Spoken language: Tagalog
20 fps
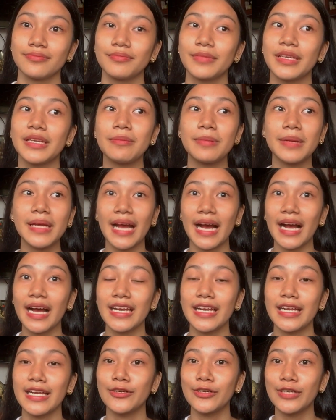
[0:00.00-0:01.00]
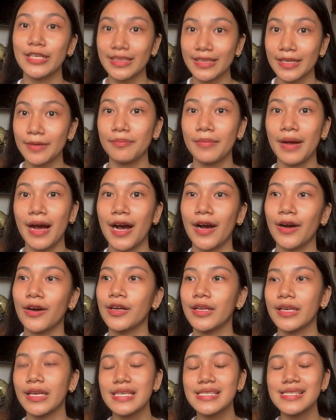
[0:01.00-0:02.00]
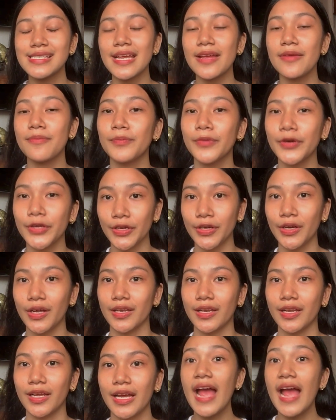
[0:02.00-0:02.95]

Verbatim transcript: binibigyan ka na, na ulit ng baon, isave mo yon.